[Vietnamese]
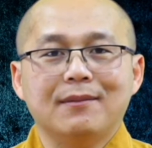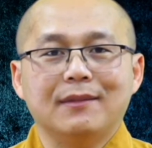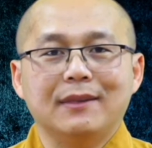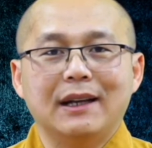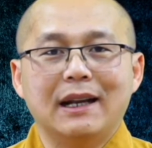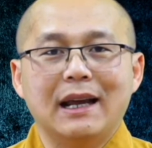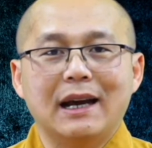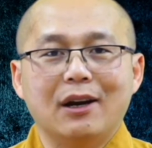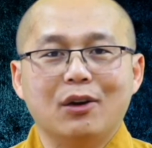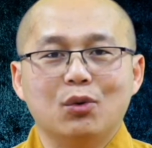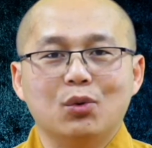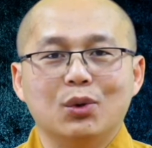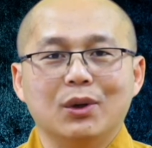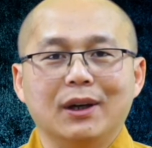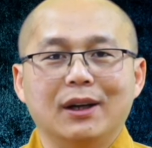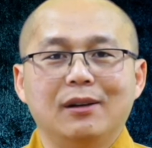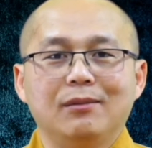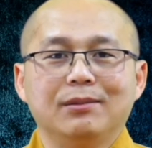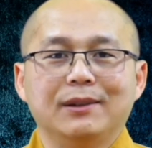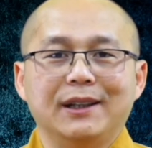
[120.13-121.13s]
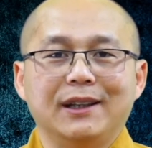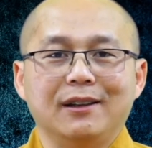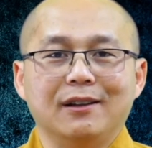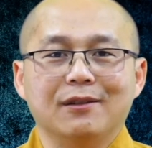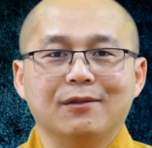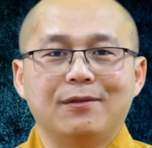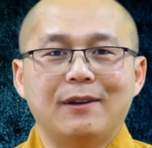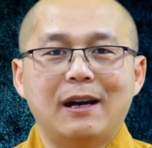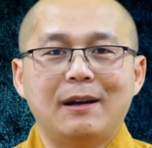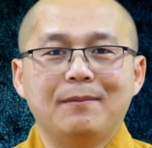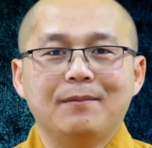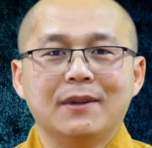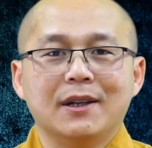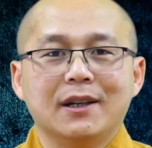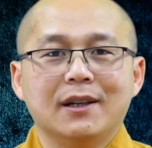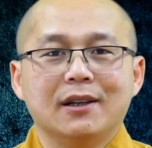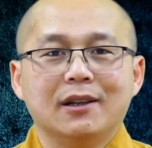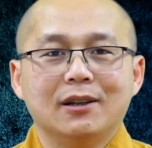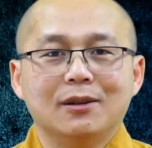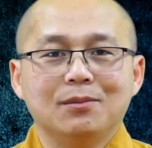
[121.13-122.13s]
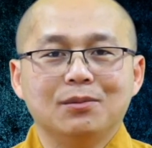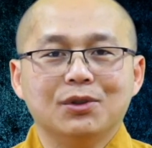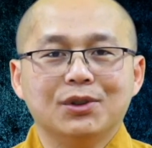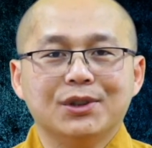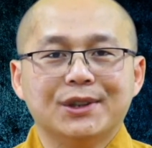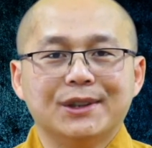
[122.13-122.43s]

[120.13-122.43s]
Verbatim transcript: là nguồn gốc thiện pháp, không có